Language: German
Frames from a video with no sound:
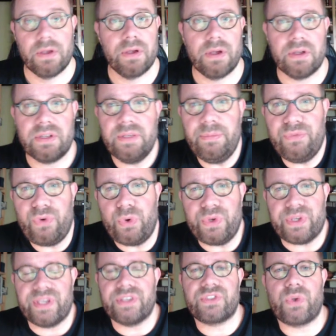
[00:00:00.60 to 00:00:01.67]
Äh, liebe Freunde,
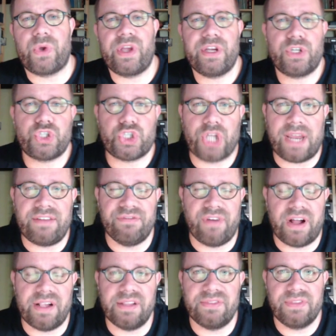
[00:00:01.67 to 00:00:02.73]
hier ist euer
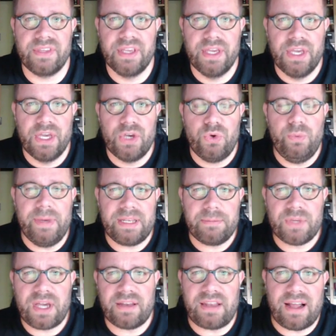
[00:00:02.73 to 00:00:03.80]
Steinwallen. Über
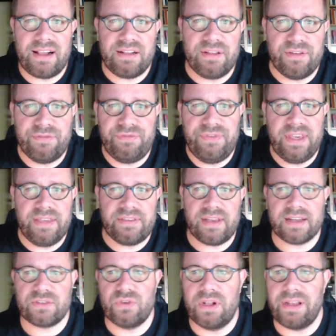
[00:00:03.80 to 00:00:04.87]
dem Kanal weht
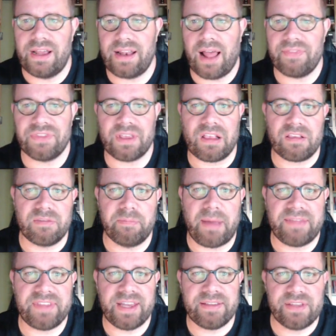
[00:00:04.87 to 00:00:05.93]
aktuell ein anderes
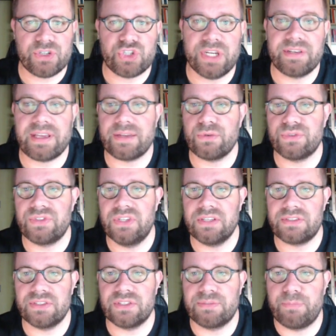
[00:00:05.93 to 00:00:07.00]
Banner, da steht
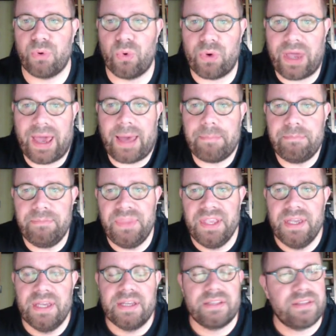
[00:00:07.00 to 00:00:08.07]
reduziertes Programm.
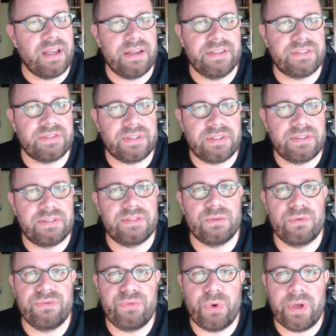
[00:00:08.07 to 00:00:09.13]
Da ist nichts
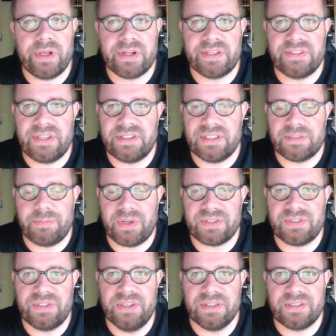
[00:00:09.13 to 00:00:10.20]
Unvorhergesehenes
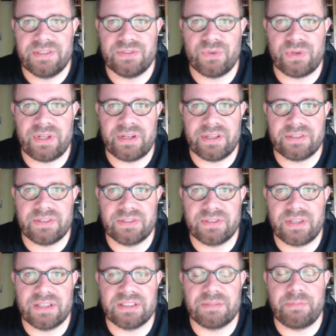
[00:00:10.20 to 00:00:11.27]
passiert, sondern das ist
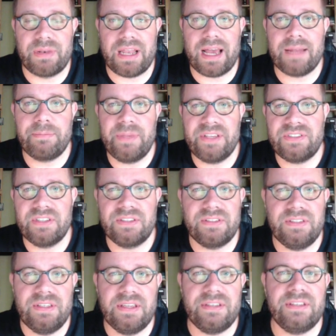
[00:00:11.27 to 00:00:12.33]
ganz planmäßig.
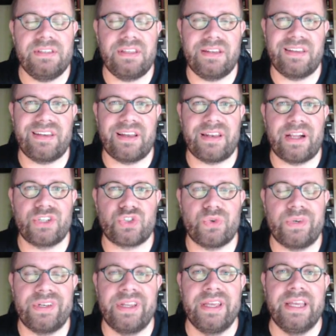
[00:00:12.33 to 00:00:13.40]
Diejenigen, die den Kanal schon